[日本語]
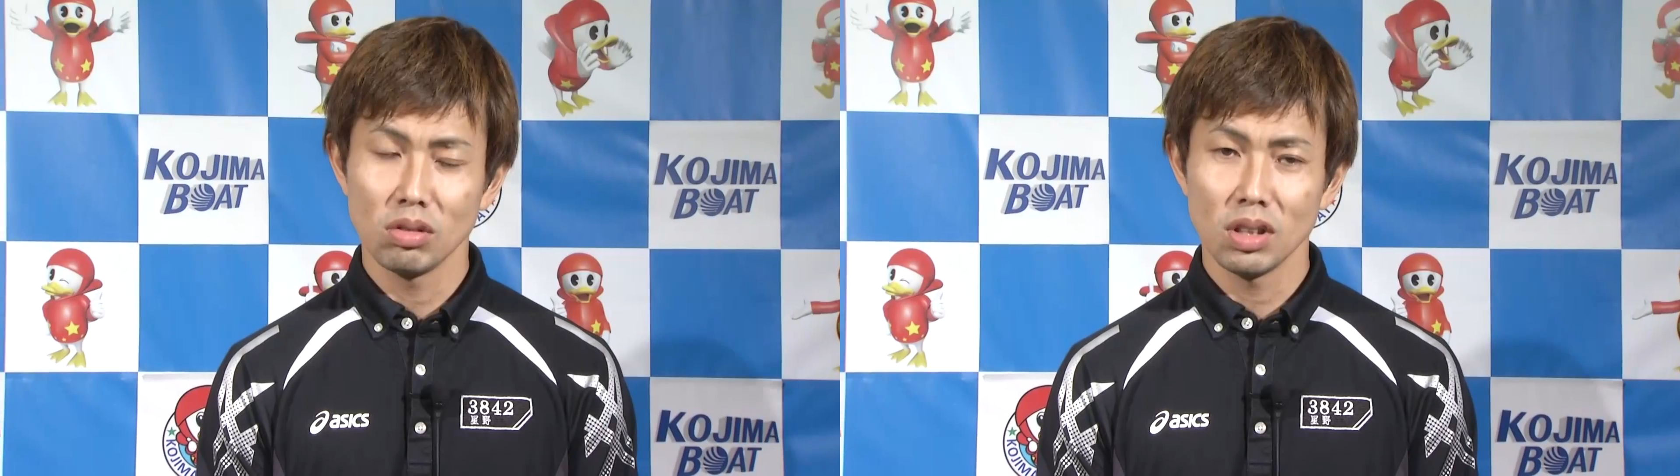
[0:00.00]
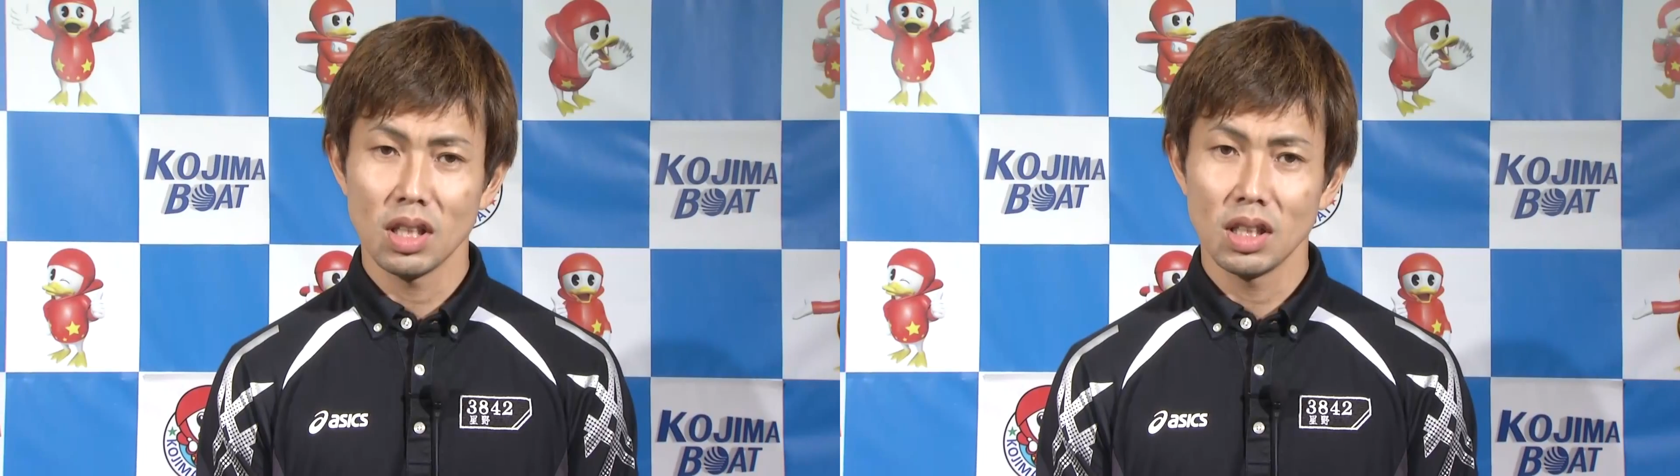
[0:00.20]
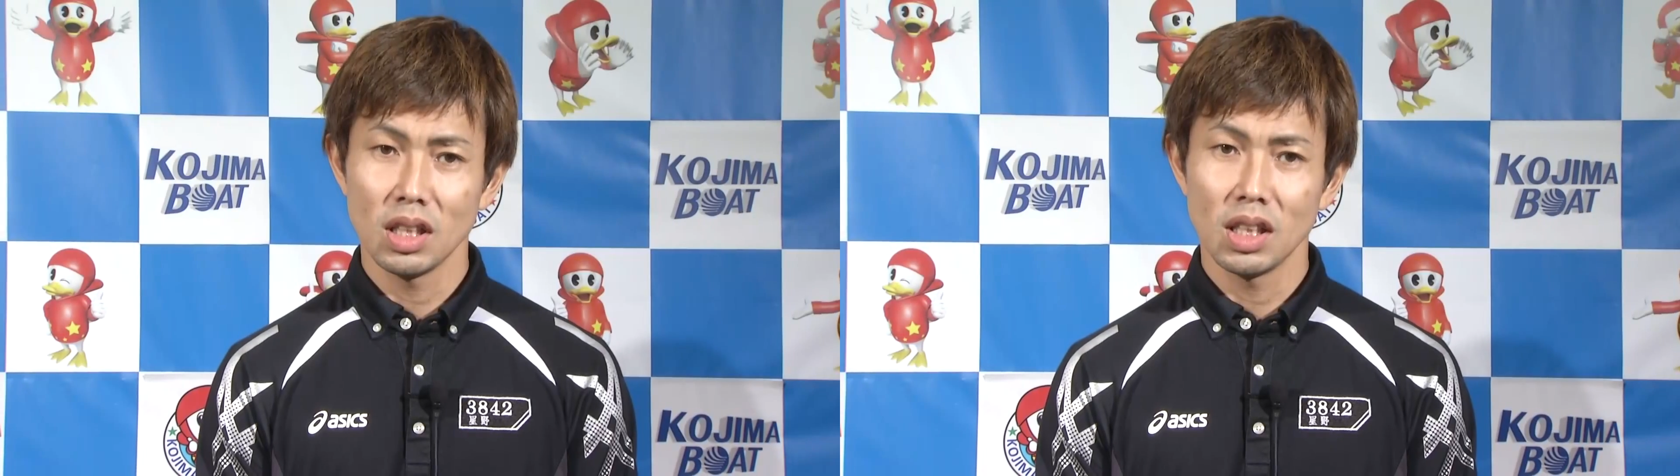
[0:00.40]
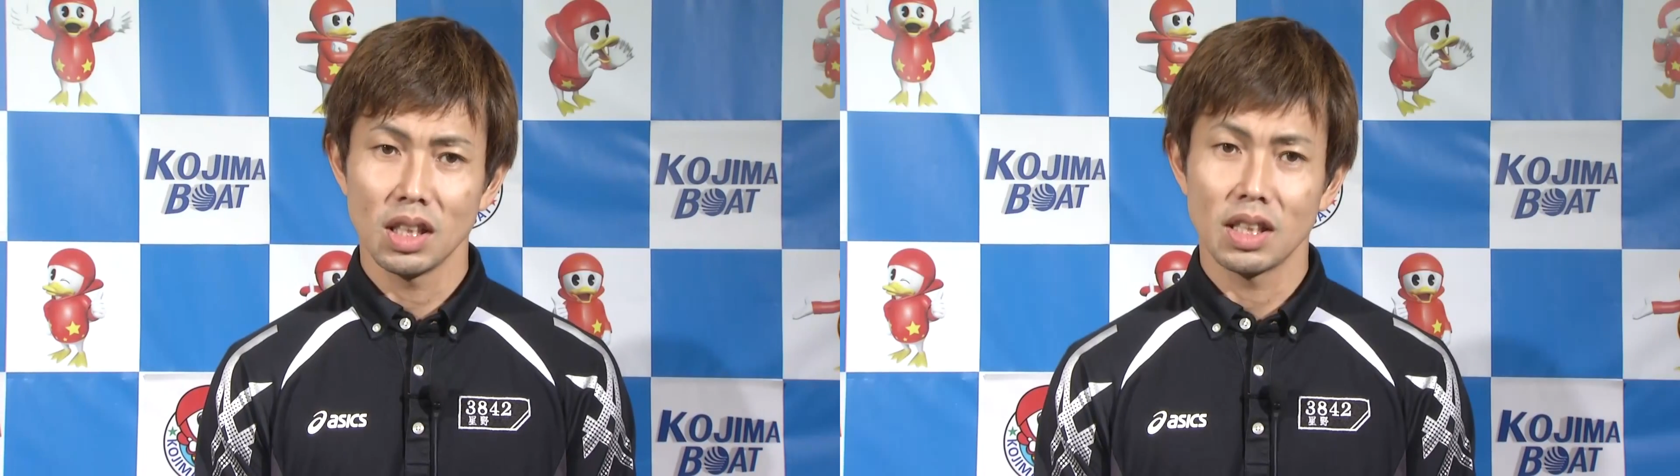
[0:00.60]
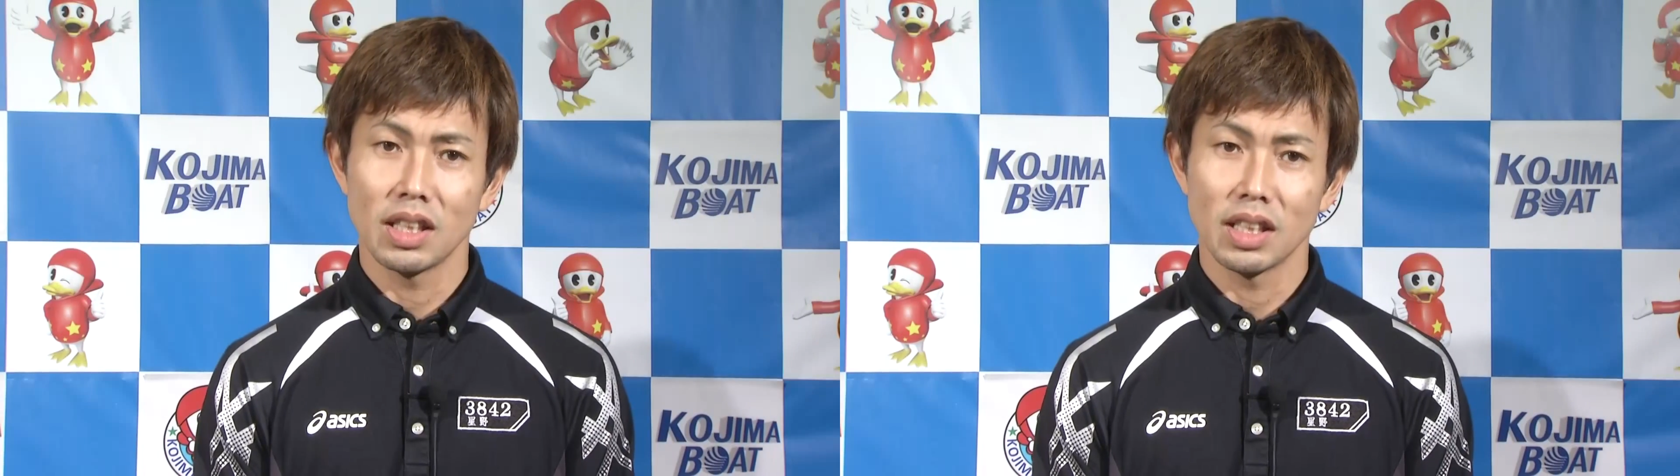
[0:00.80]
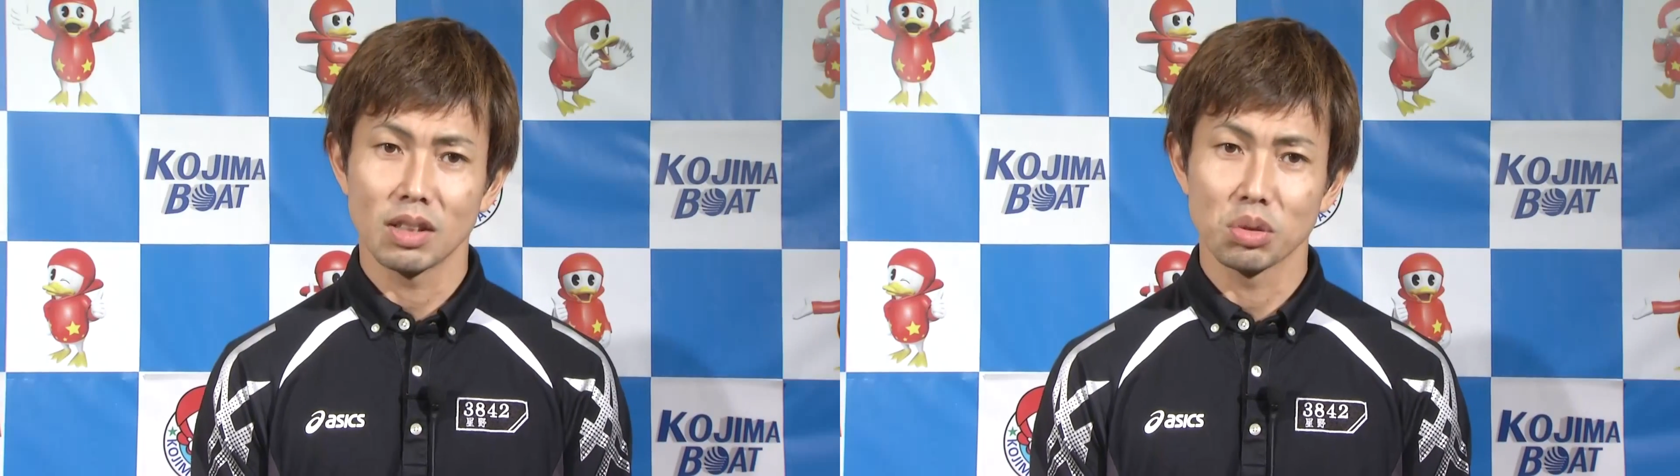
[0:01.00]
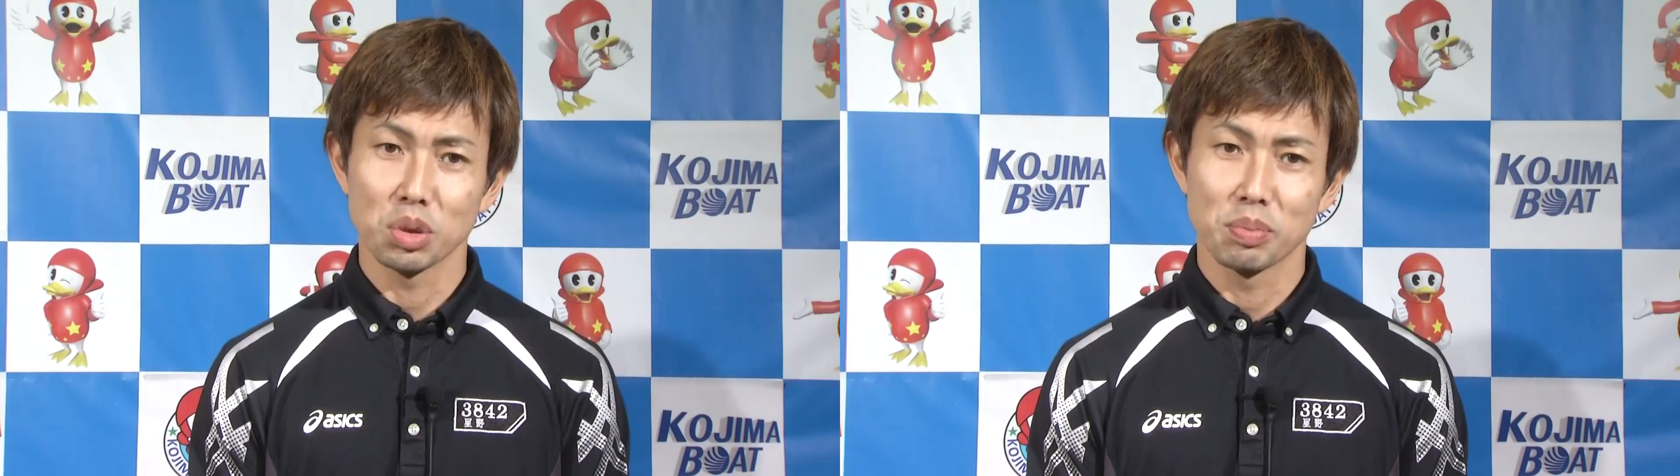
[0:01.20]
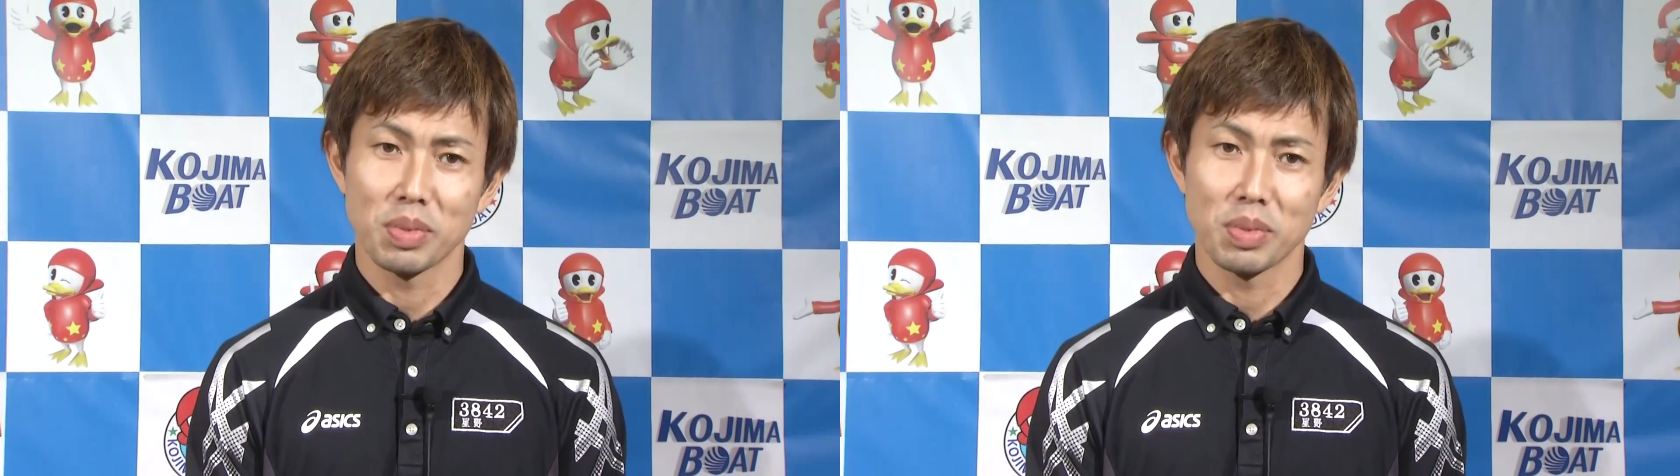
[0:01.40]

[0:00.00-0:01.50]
んなに、えー、